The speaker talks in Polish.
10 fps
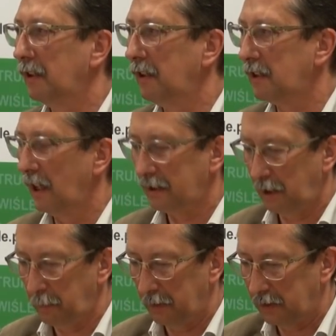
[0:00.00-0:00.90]
e, i
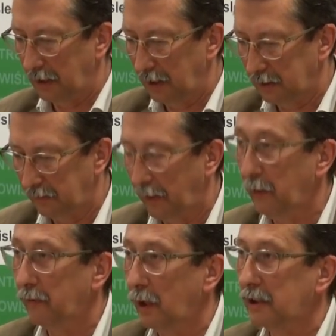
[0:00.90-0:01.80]
szlachta polska
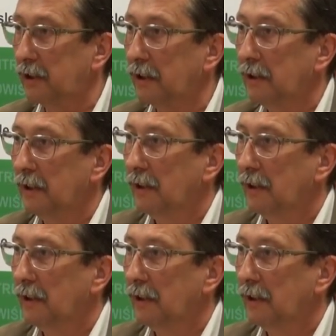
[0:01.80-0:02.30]
nazywała właśnie